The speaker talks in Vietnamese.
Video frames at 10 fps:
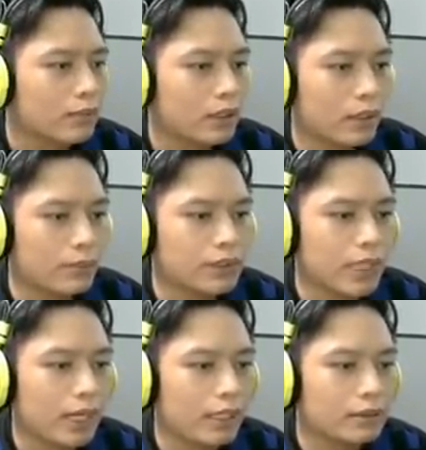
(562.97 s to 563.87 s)
bây giờ đấm
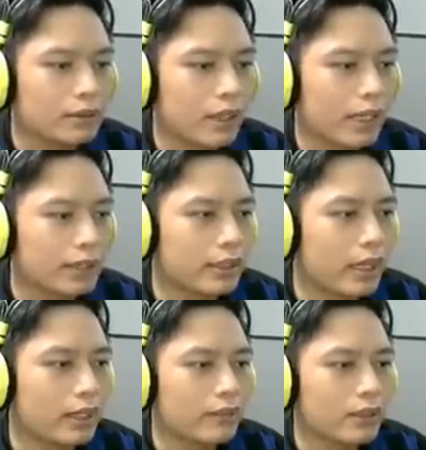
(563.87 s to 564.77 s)
chay đến từ GS
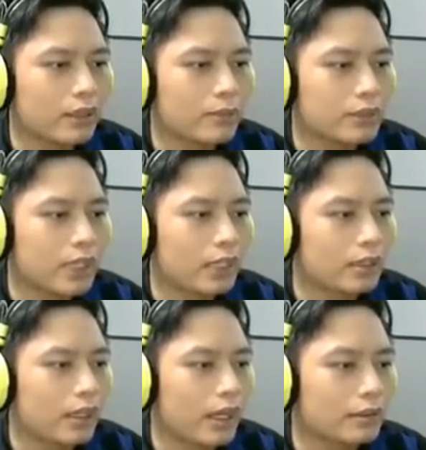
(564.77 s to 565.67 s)
kìa đấm chay
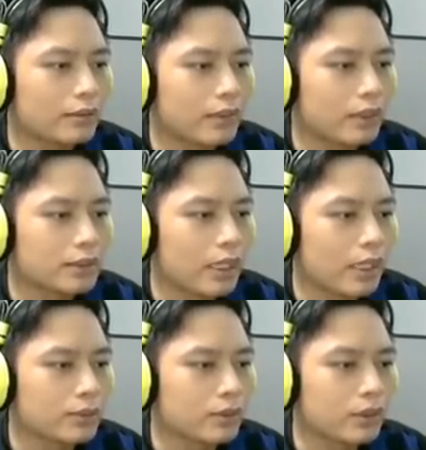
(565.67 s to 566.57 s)
từ GS vâng sẽ
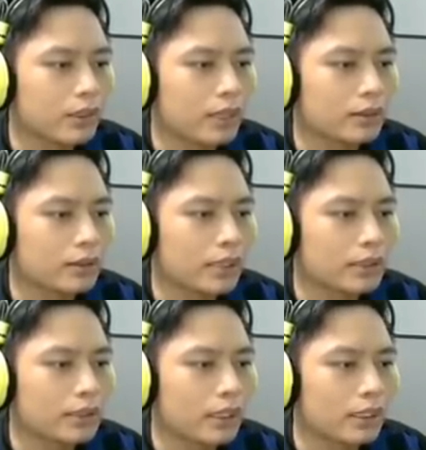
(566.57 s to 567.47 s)
làm xuống đến từ anh
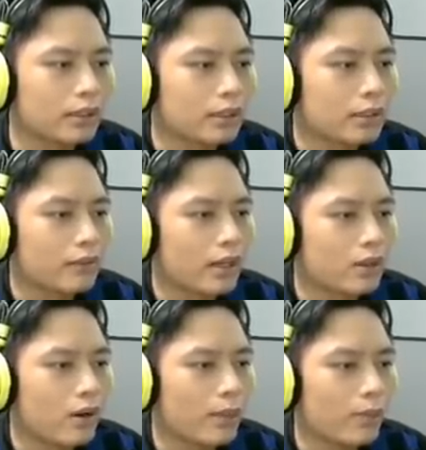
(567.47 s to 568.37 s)
chàng Silent vâng
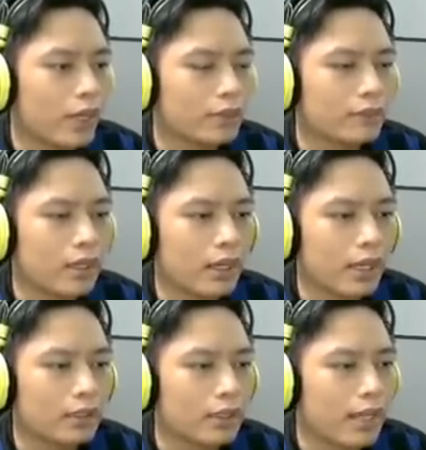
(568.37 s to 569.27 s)
còn với hit và GS
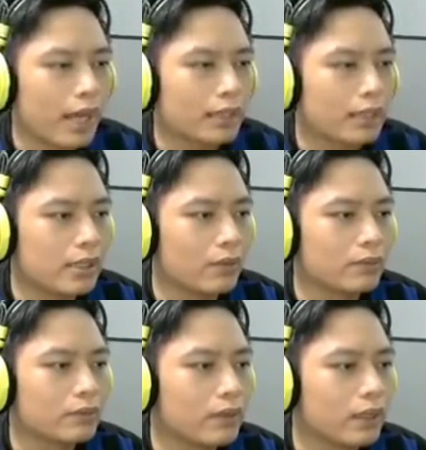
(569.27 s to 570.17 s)
là người can thành công
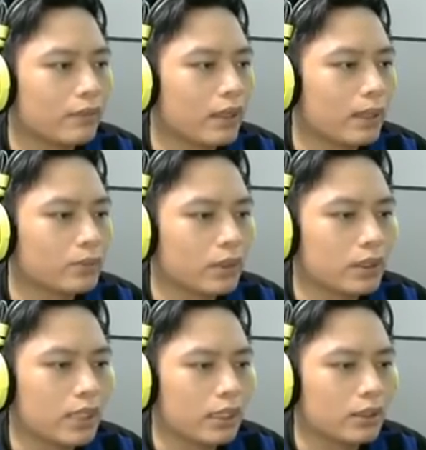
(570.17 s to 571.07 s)
vâng vẫn làm xuống
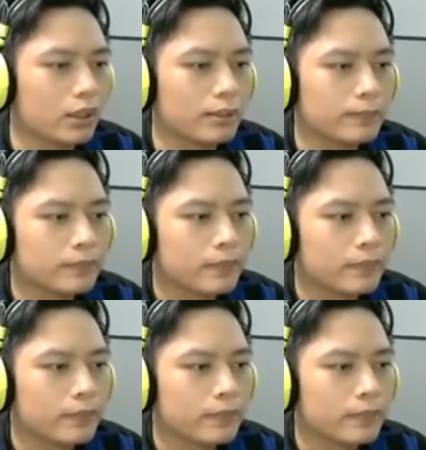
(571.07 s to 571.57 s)
đến Silent thôi